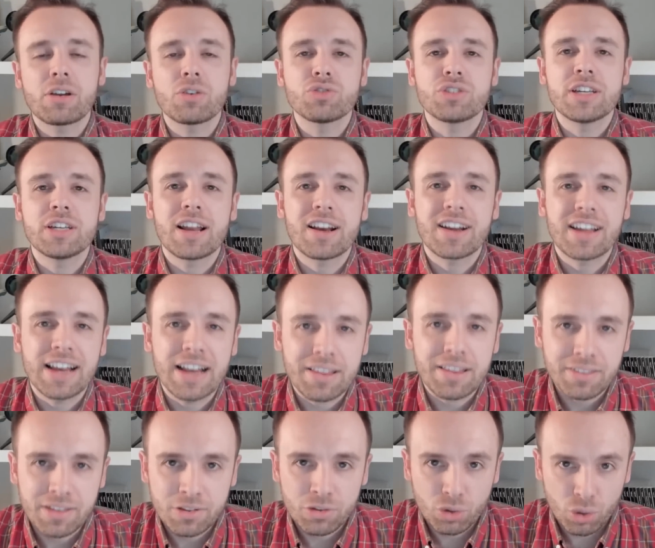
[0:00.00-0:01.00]
considerar que la
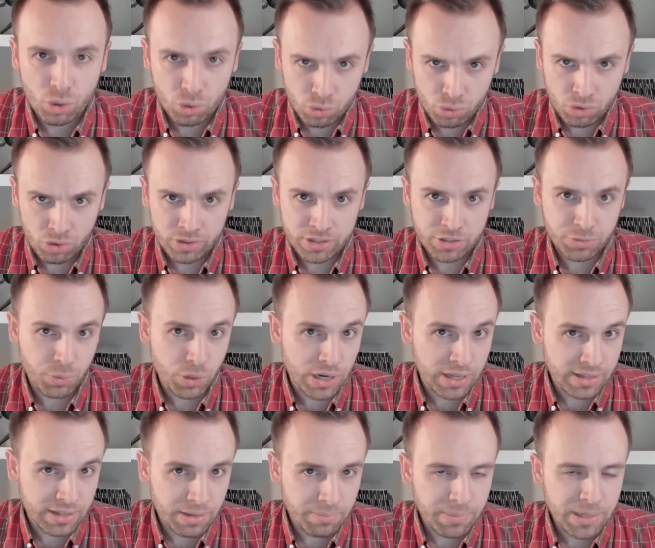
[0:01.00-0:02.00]
101 es
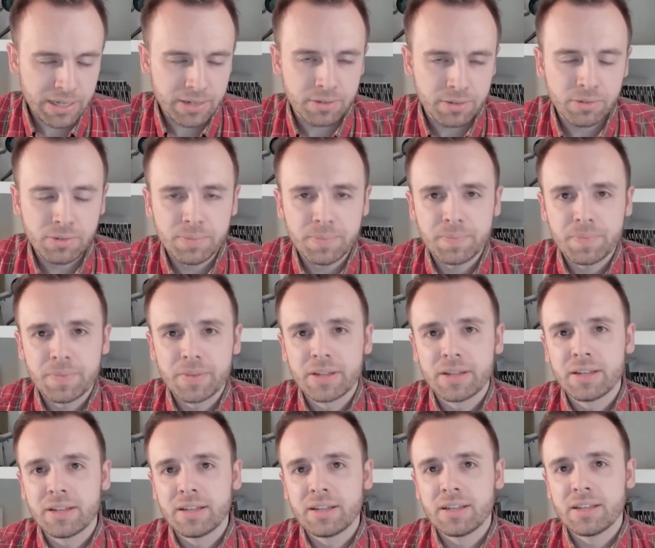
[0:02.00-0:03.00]
buena también, ¿no?
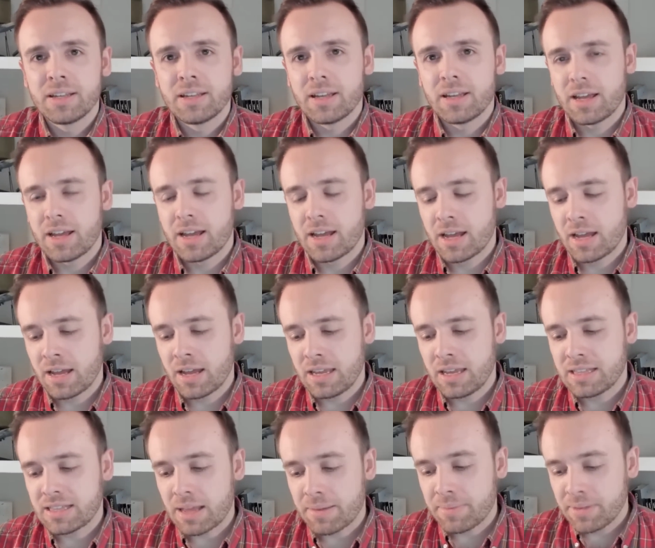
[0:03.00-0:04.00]
Ah,
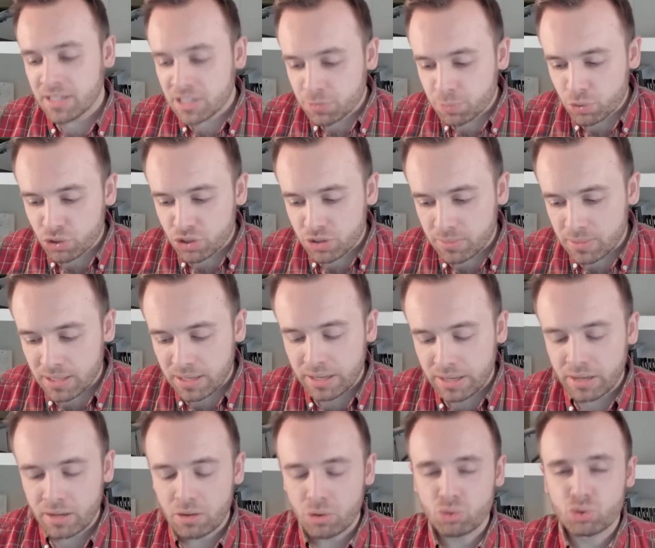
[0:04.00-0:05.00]
y también es posible que
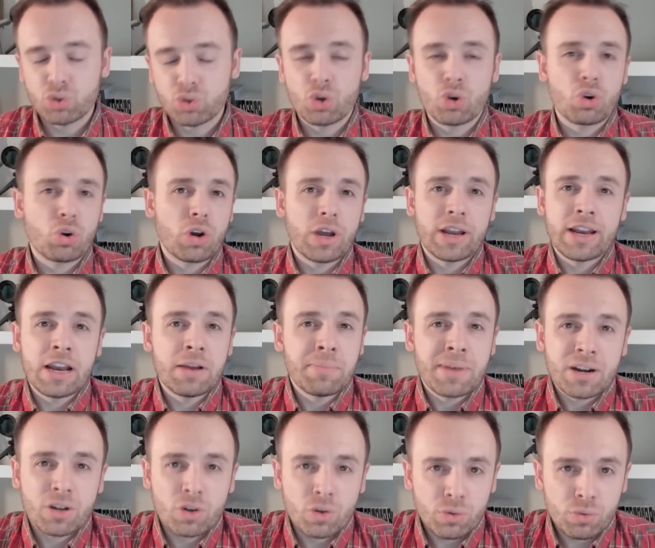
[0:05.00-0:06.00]
incluso en el
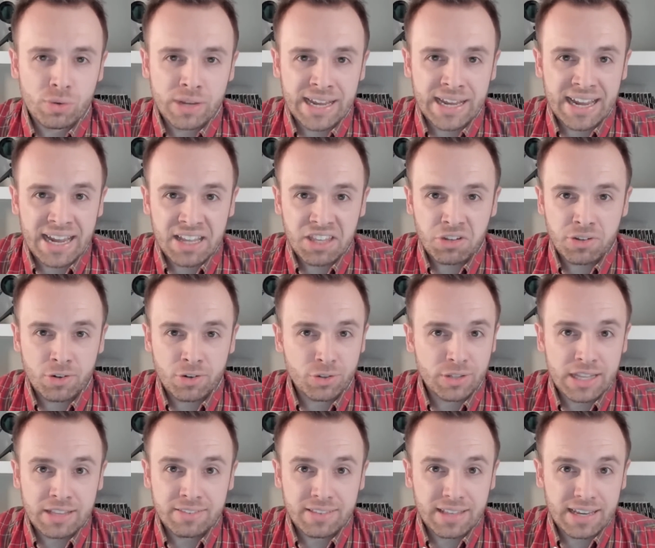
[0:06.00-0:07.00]
marco de un engaño no
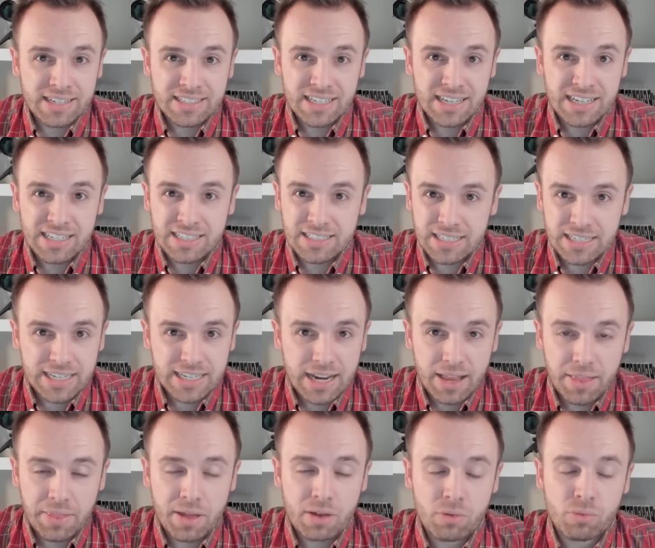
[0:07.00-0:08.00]
te interese ni
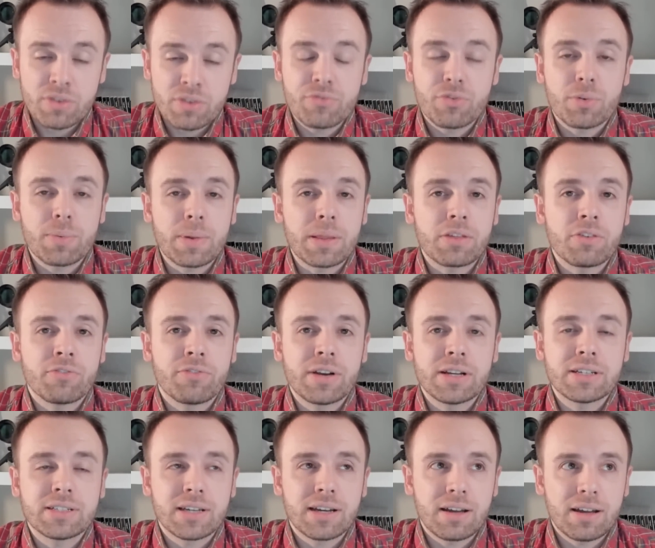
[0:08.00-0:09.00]
siquiera dar una información
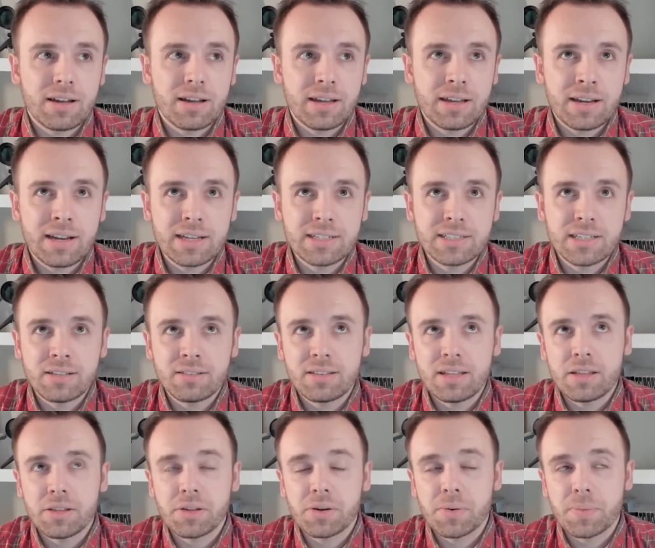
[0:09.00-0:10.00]
falsa. ¿En qué
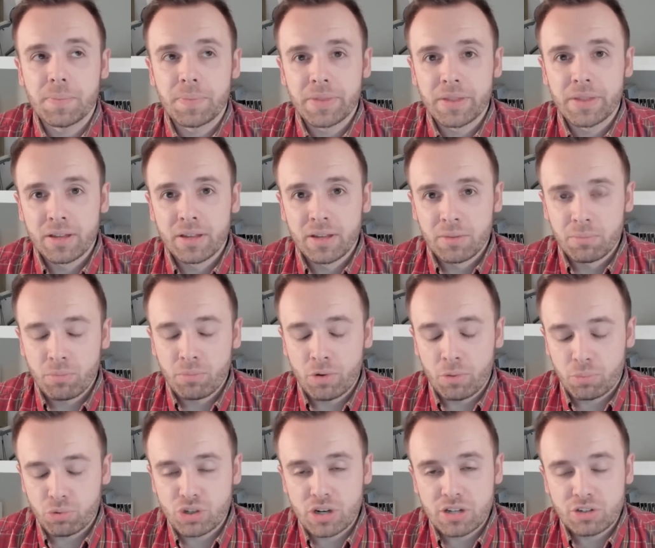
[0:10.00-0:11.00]
sentido?
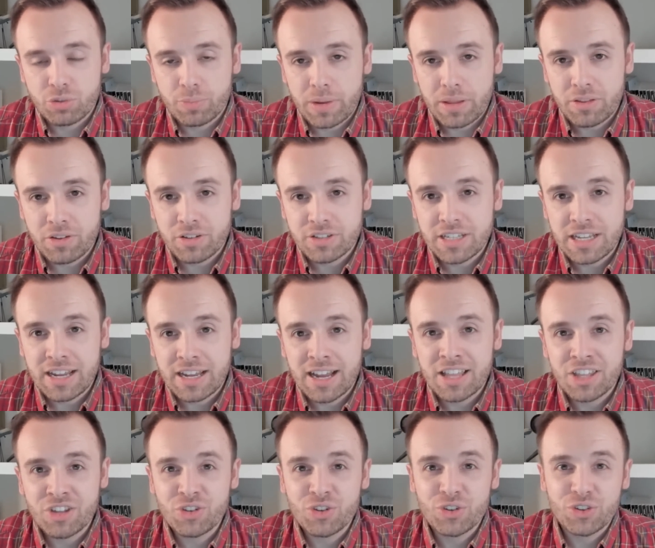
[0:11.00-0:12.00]
Bueno, pues las operaciones de
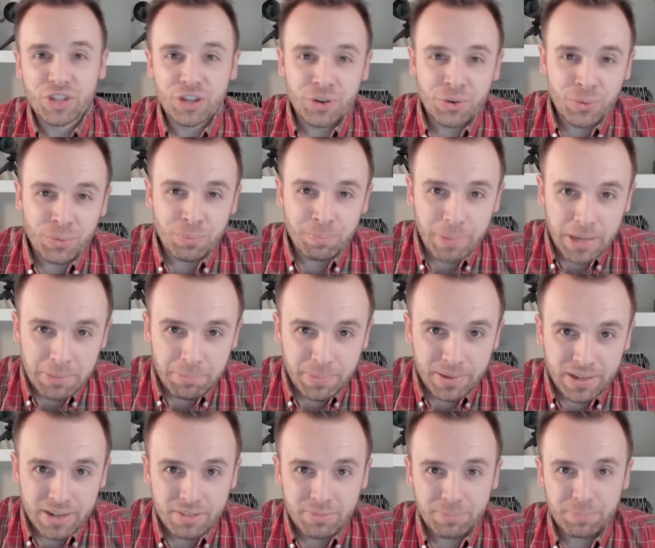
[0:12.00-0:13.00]
engaño, yo tengo un
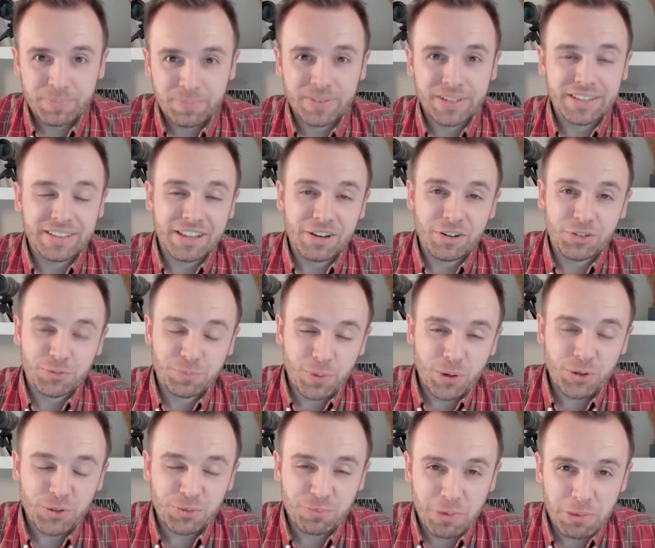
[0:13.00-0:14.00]
paper, eh, de los
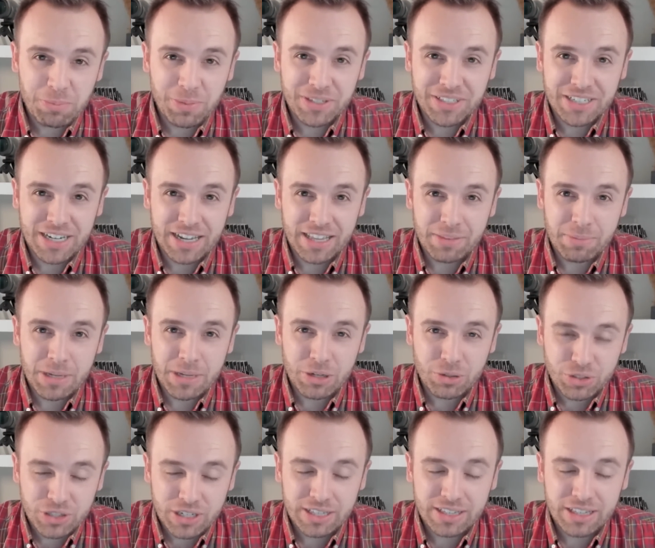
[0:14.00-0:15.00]
pocos papers
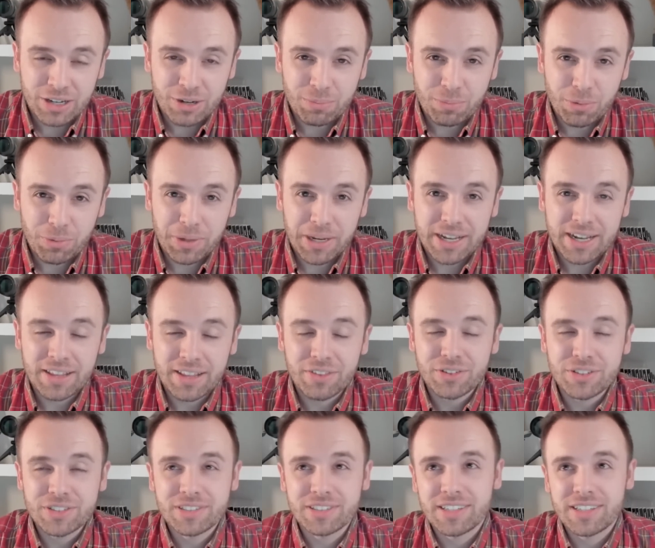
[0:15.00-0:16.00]
académicos que tengo
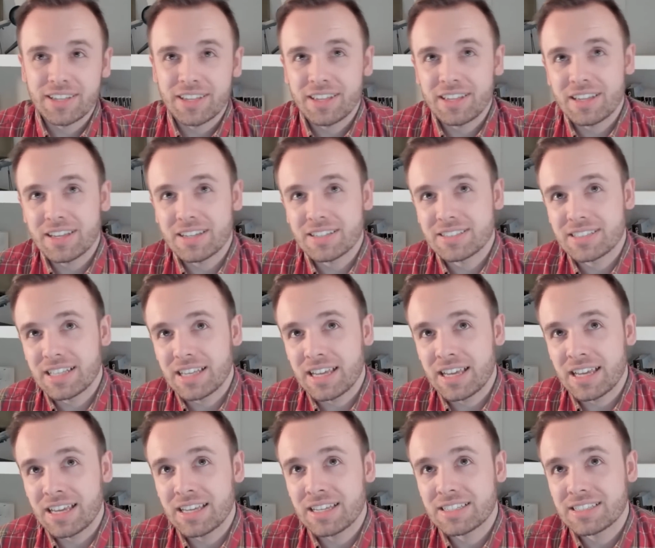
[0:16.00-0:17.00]
publicados, eh, y
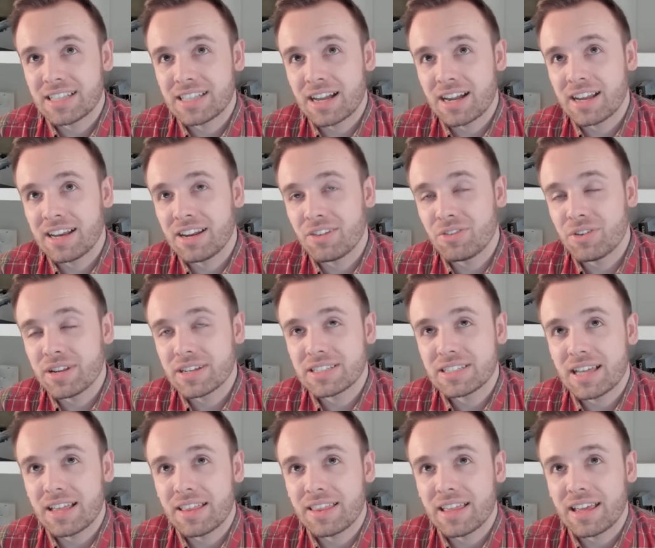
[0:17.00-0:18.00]
este está en la
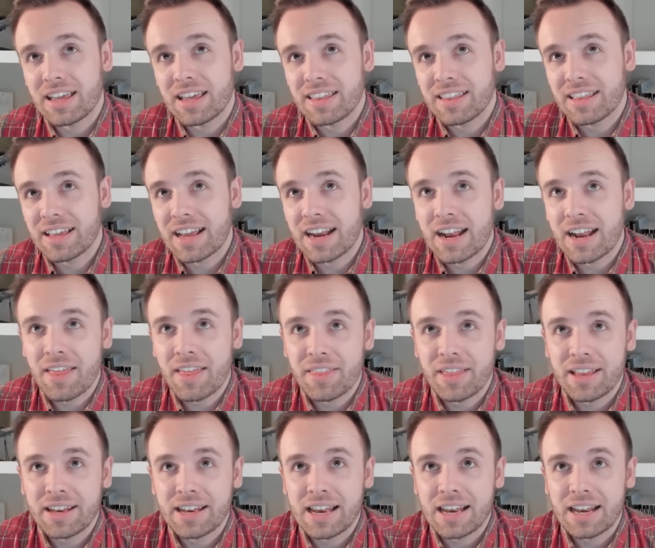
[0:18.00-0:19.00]
Universidad de,
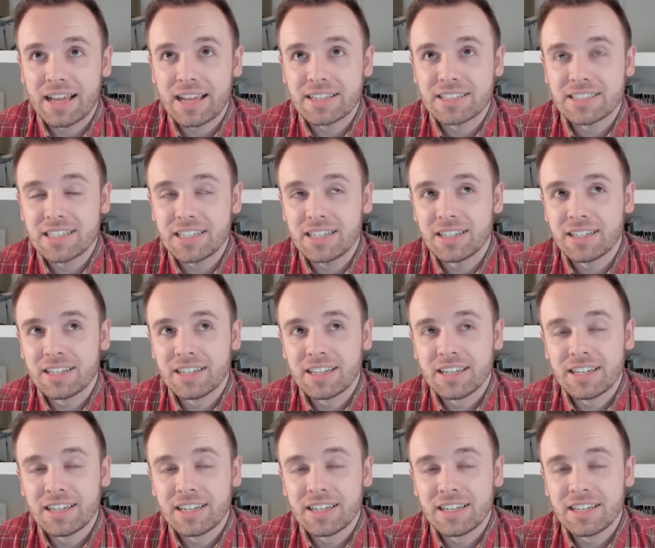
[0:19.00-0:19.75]
Granada, en el GESI,